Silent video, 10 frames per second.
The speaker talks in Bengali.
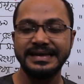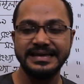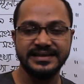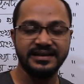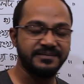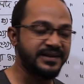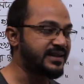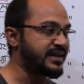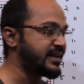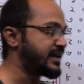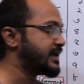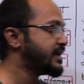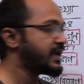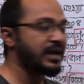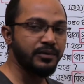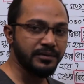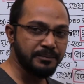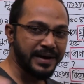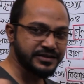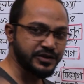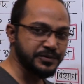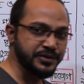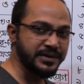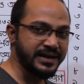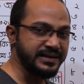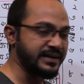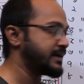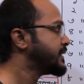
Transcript: ইচ অ্যান্ড এভরিথিং নিয়ে এবং বাস্তব সংখ্যা নিয়ে